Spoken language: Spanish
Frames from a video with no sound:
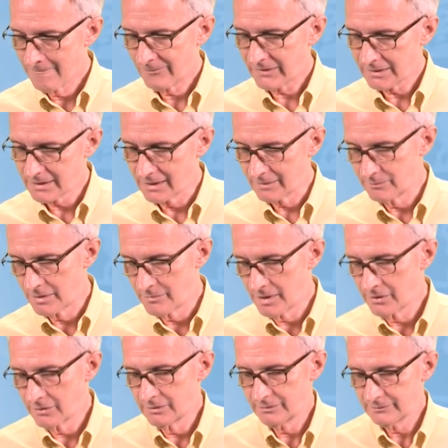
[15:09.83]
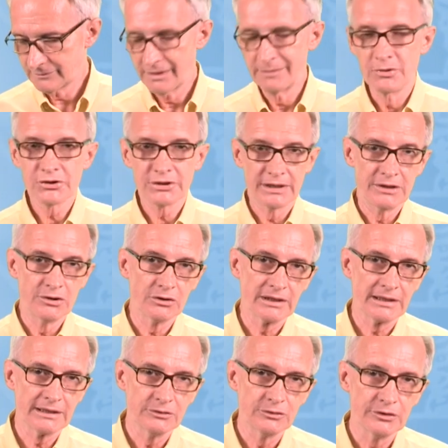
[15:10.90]
O sea, primero hemos tenido que
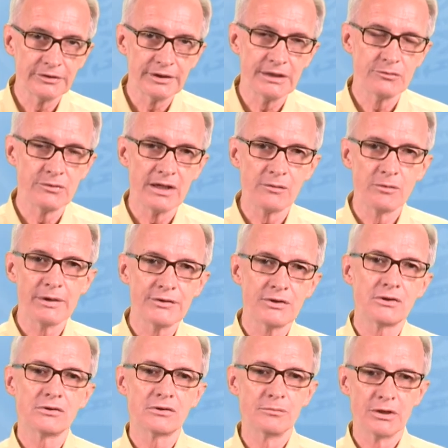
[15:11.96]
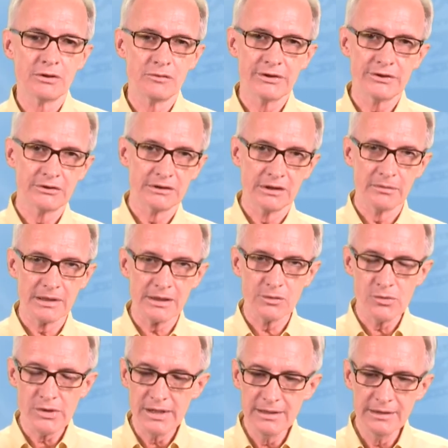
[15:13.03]
reconocer una ecuación como ecuación de
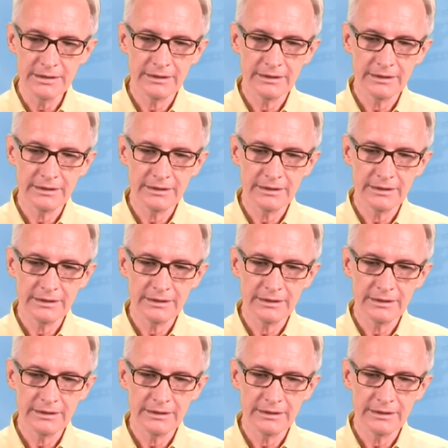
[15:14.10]
Bernoulli.